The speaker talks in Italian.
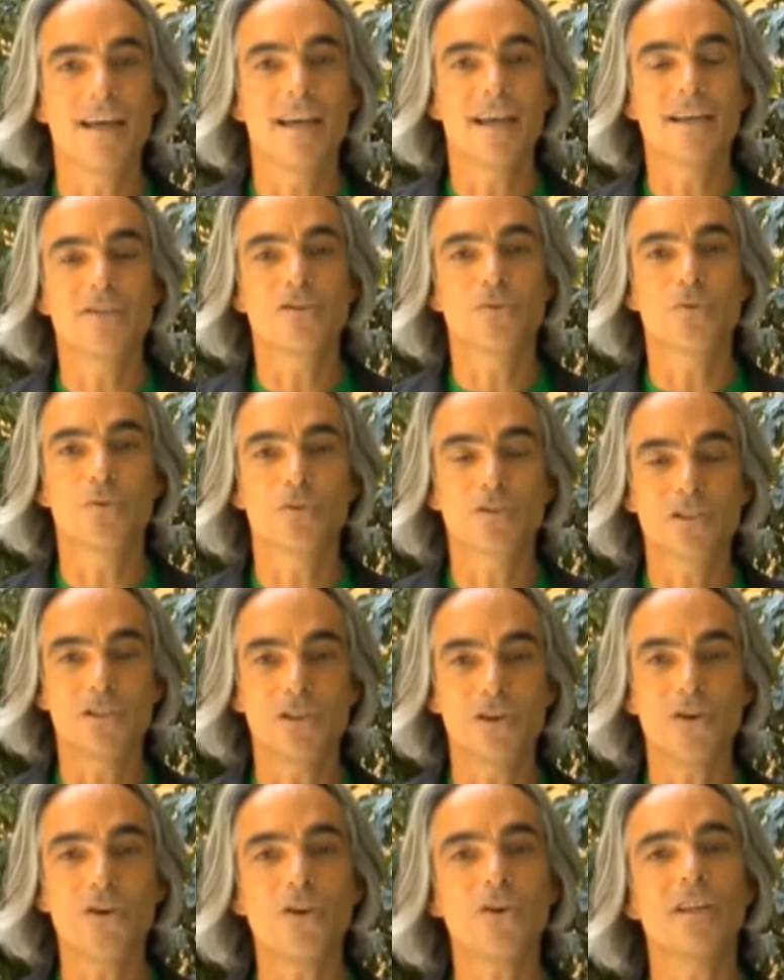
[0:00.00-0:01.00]

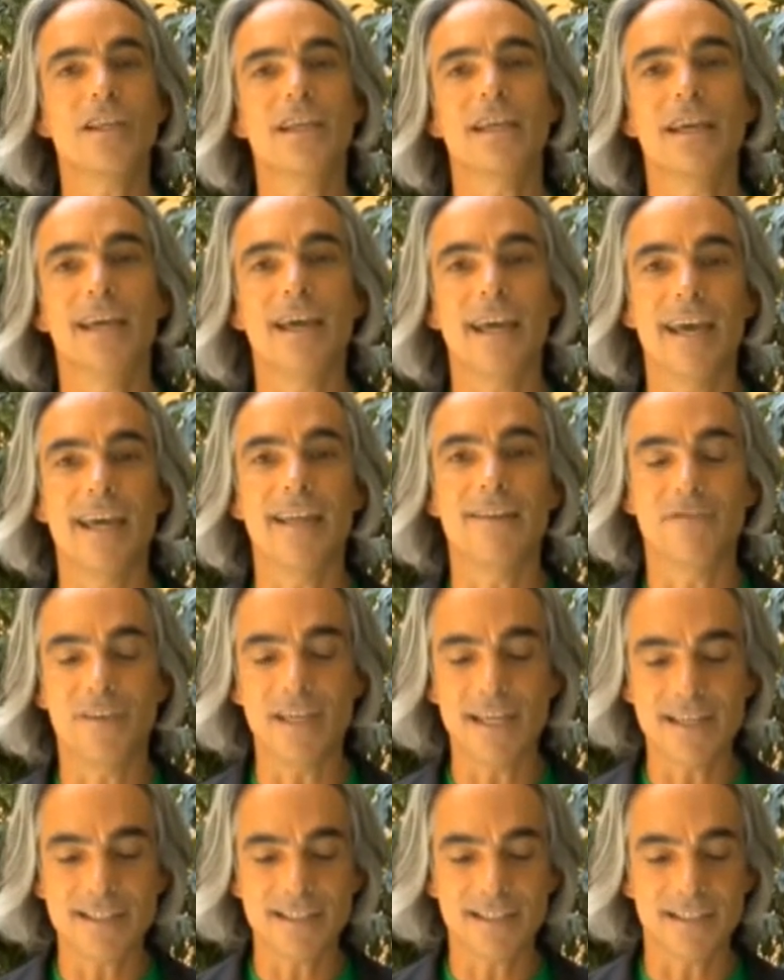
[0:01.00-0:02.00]
escursioni e
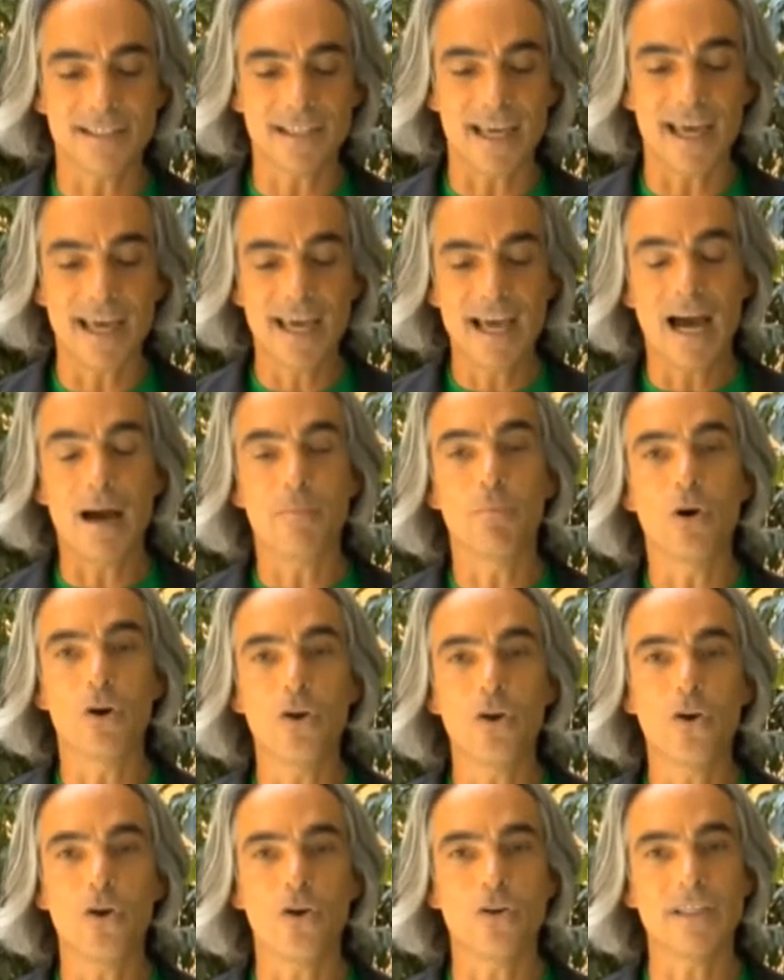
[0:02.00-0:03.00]
visite a
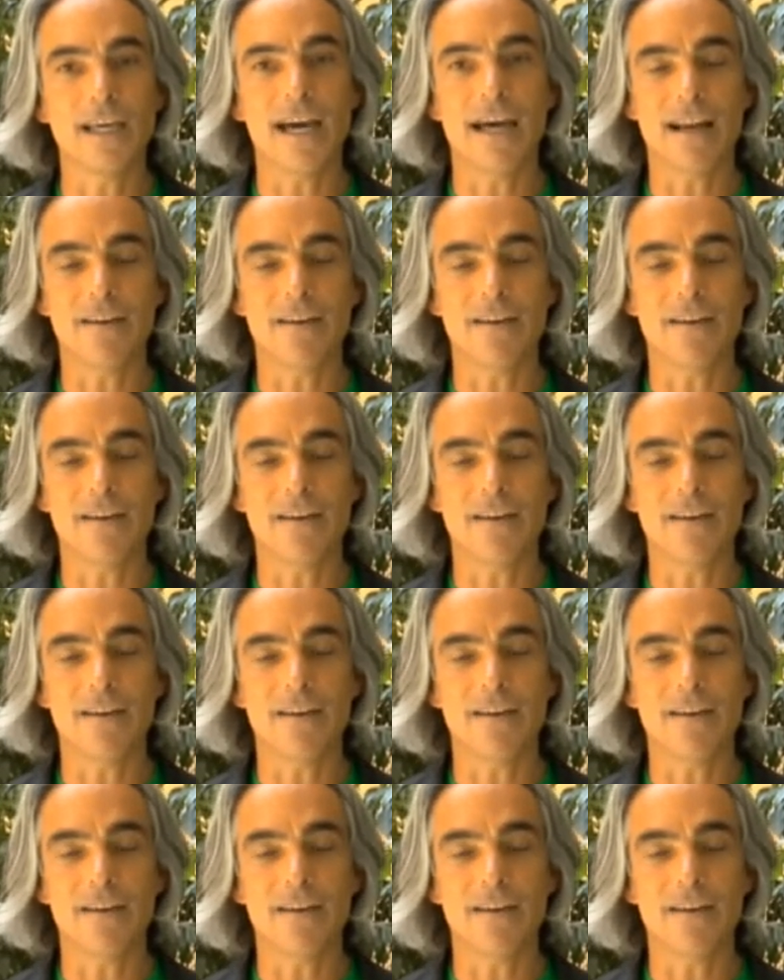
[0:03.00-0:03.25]
Bologna,